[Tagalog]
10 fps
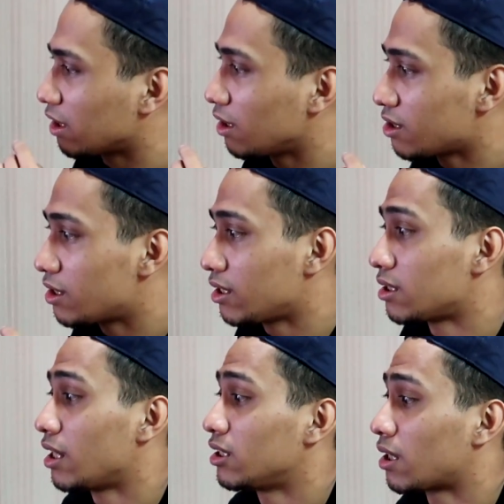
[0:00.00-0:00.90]
But in this day
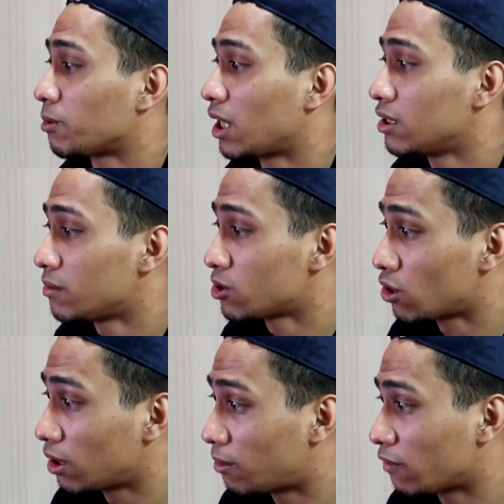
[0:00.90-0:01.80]
and age, capitalism is
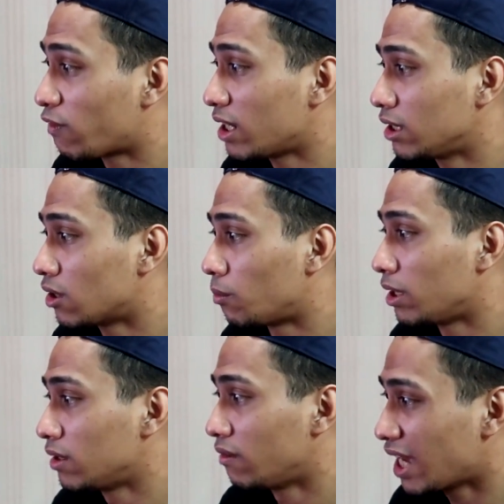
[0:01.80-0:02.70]
all about finding the
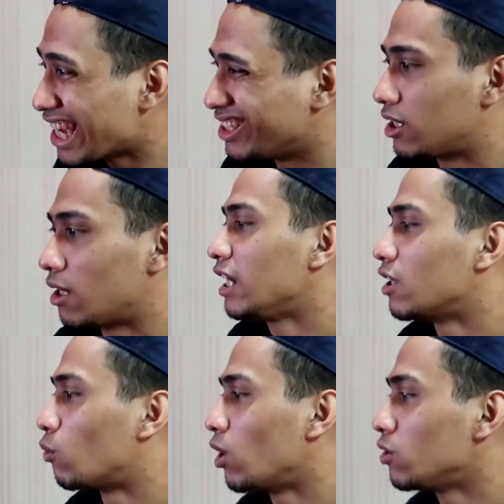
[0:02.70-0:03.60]
competitive edge. In
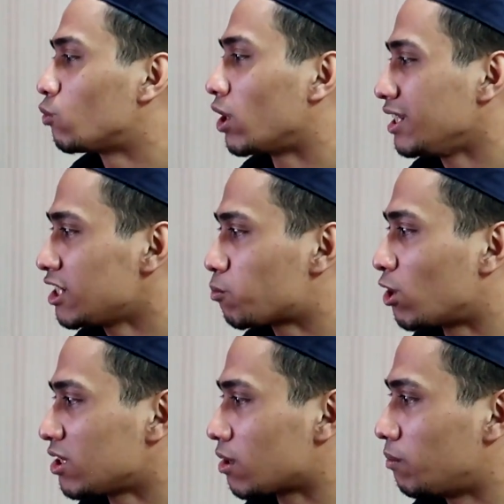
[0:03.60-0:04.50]
a world where
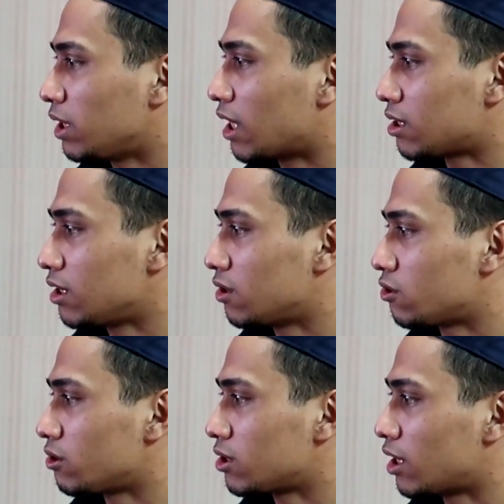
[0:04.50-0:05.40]
esports is as big as
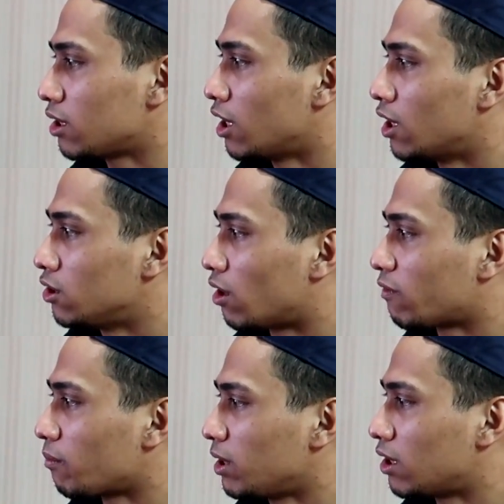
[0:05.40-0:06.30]
industries that you are
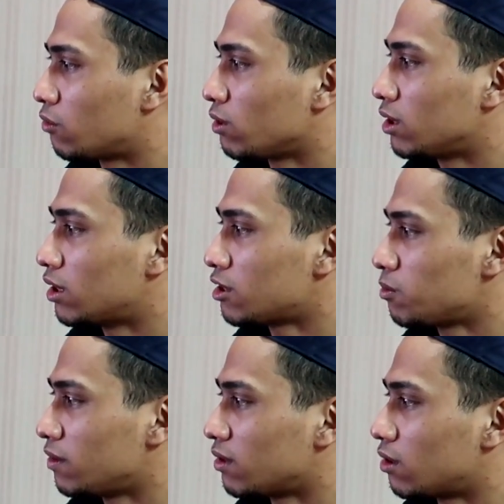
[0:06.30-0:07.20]
familiar with this
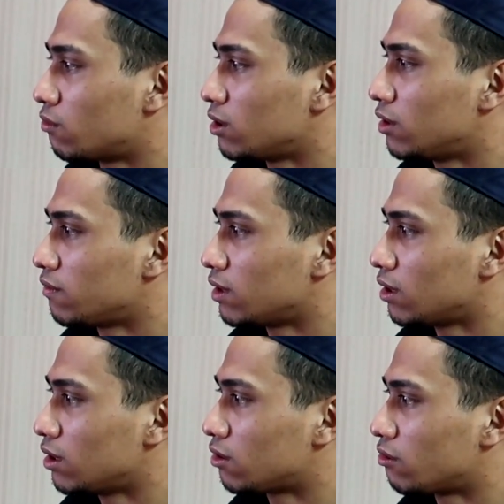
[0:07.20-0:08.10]
specific will
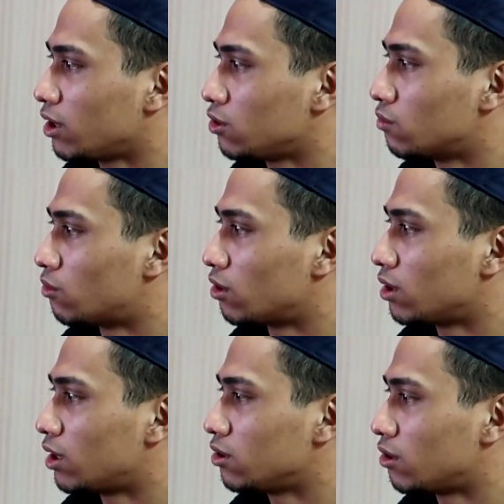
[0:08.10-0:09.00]
definitely train you more
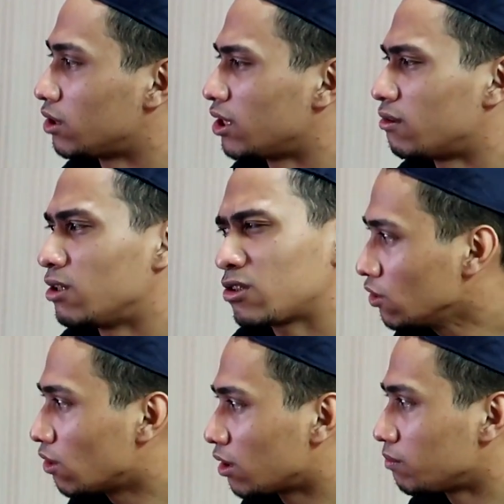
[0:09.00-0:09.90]
than your general.
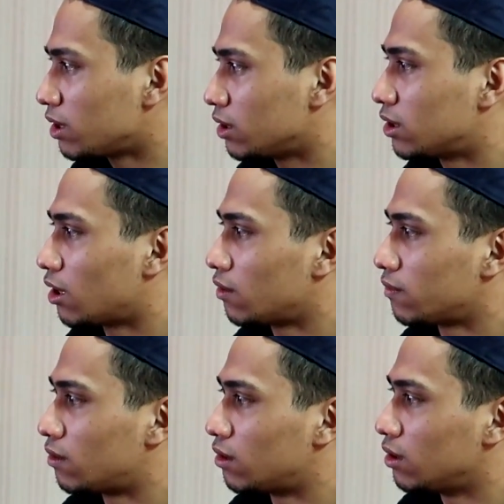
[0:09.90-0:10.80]
You can be the jack of
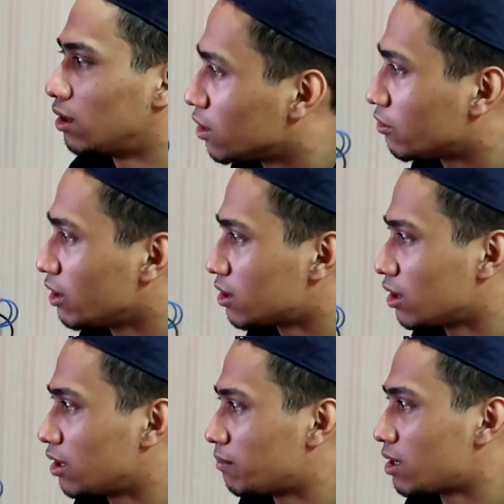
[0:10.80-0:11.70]
all trades
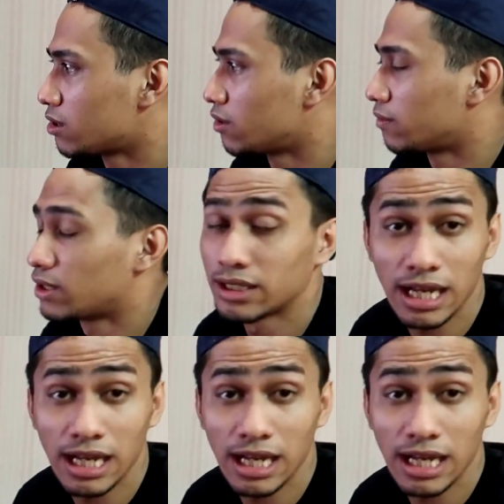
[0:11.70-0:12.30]
and a master of none.